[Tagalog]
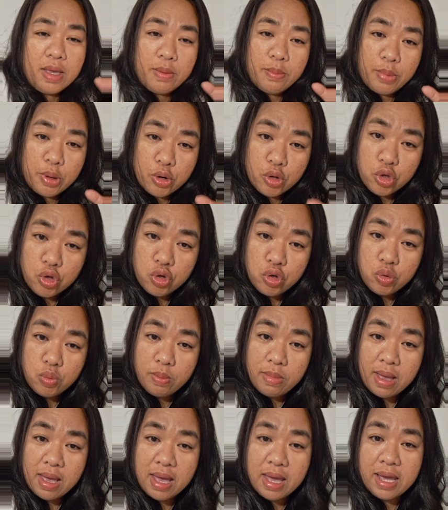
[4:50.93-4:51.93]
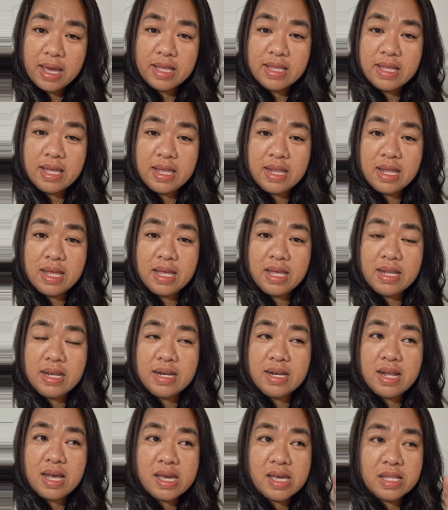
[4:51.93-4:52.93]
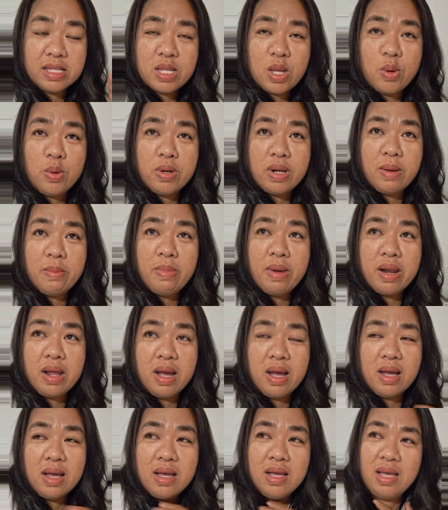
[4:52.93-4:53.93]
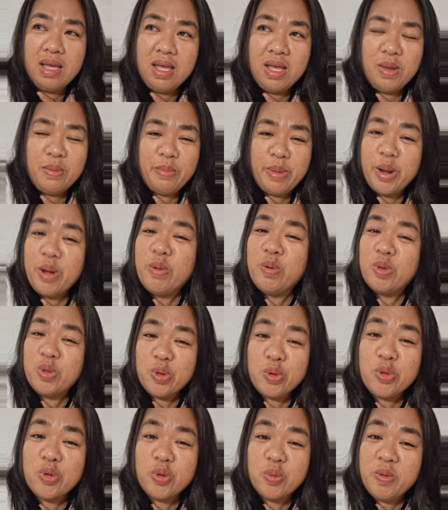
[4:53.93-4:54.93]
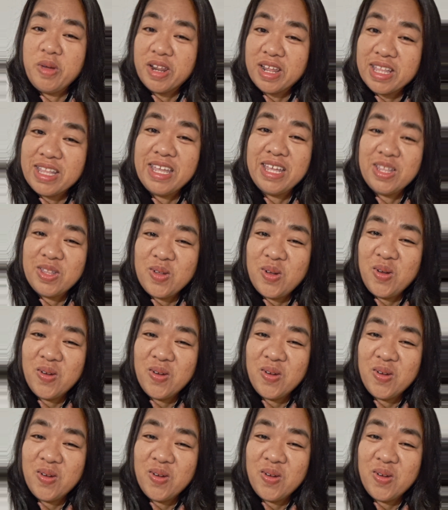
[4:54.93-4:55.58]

Pero yun yung bahay na nakita ko na parang, parang gusto kong tumira dito.